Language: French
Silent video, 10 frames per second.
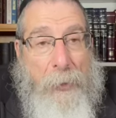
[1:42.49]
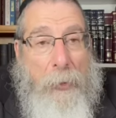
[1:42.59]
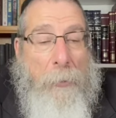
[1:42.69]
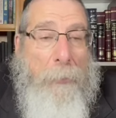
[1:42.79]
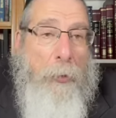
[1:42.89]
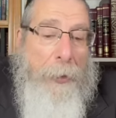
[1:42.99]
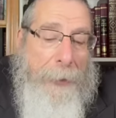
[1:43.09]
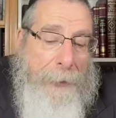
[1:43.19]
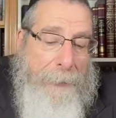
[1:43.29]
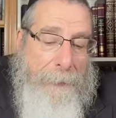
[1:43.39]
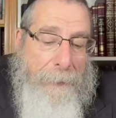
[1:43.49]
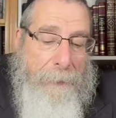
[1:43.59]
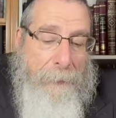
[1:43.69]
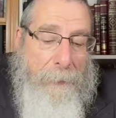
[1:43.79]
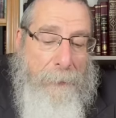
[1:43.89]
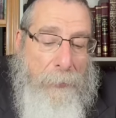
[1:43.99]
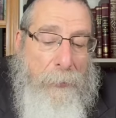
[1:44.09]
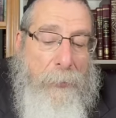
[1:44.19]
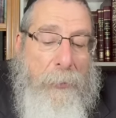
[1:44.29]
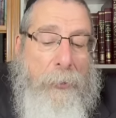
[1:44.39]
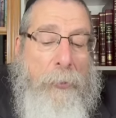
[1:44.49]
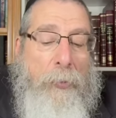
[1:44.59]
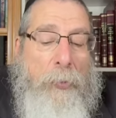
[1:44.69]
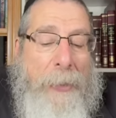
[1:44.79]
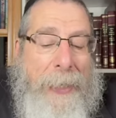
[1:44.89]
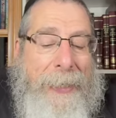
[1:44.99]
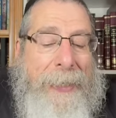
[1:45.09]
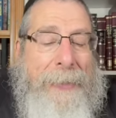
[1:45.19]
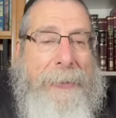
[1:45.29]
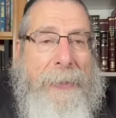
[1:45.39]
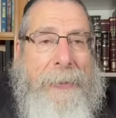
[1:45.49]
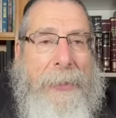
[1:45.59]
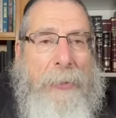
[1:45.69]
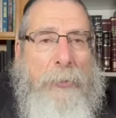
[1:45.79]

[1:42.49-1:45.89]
comme Kohen une kohuna éternelle,